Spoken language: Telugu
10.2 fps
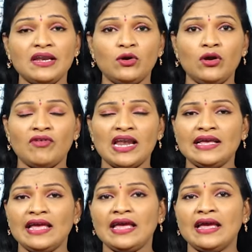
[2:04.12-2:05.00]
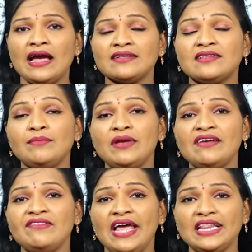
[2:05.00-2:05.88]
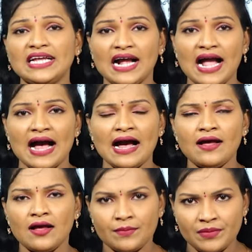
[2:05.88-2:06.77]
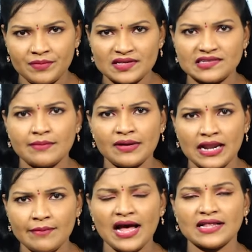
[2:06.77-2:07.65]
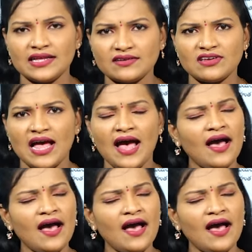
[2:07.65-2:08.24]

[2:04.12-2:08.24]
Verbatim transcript: పలుకులు వలికి అసెంబ్లీ వేదికగా మేము ఇస్తామన్నామా అధ్యక్ష